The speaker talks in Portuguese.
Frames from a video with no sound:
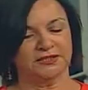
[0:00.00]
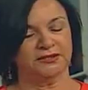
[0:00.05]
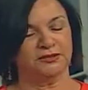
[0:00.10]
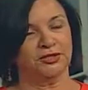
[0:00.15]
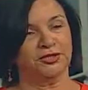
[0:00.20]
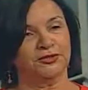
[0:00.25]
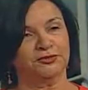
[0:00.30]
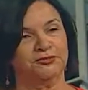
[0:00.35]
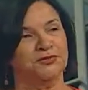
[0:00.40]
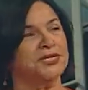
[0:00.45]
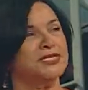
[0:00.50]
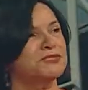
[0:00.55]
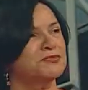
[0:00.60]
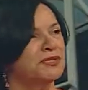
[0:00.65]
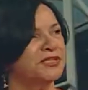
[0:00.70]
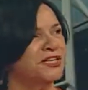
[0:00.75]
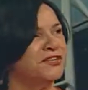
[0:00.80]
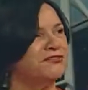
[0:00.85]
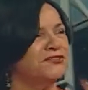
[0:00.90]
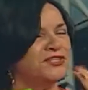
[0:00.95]
Eu mesma
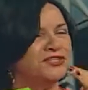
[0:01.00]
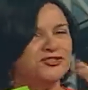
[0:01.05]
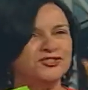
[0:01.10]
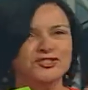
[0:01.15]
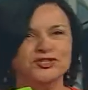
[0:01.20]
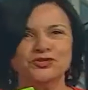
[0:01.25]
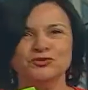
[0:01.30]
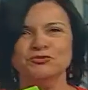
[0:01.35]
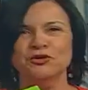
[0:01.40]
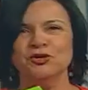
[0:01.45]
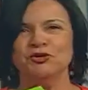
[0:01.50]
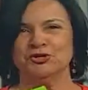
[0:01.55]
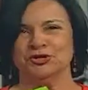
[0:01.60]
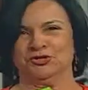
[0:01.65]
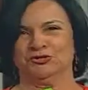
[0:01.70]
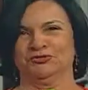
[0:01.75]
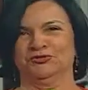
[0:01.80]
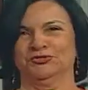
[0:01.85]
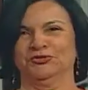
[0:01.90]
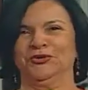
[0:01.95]
defendi o meu
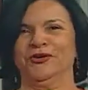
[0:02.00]
livro.